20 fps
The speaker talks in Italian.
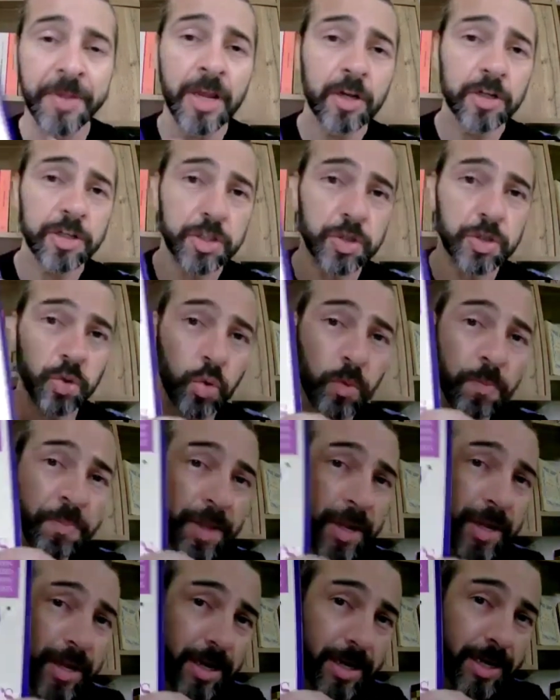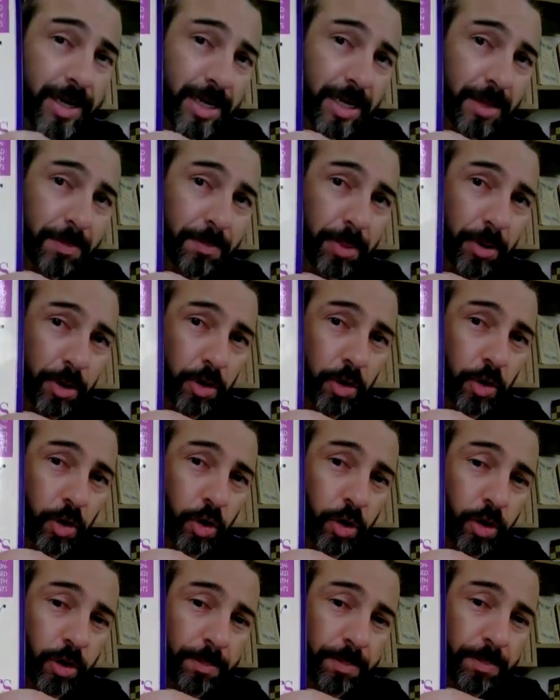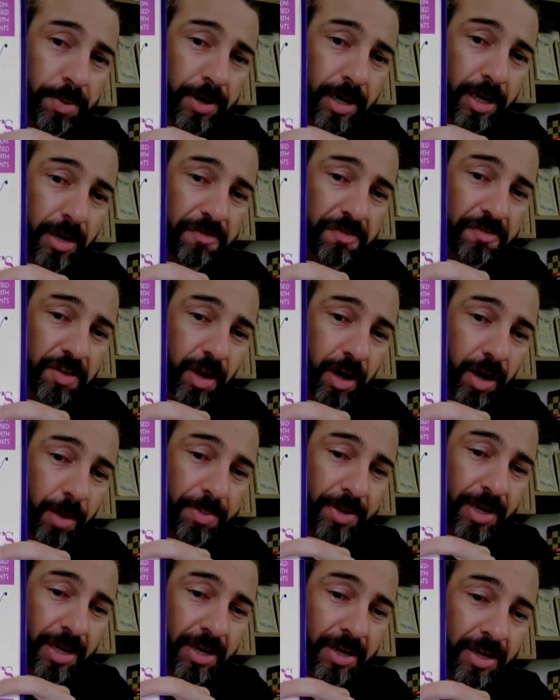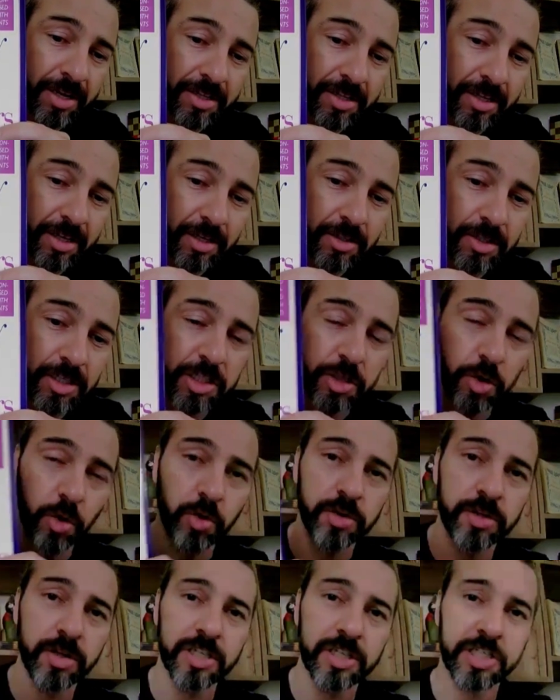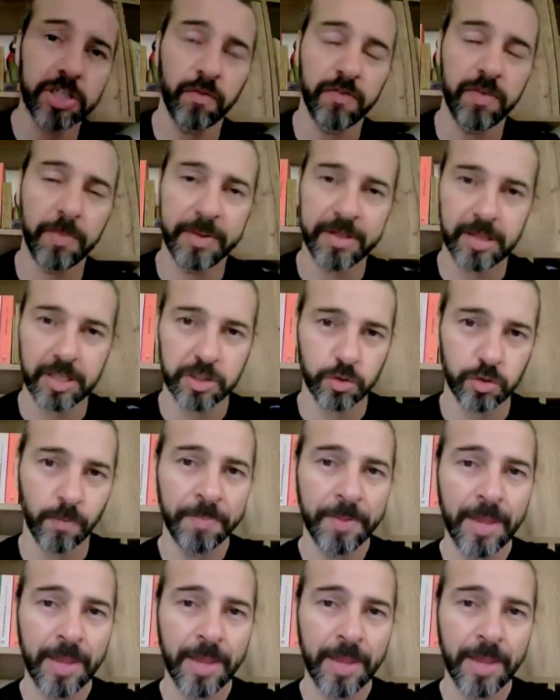su libro Brief Therapy and Eating Disorders e ovviamente su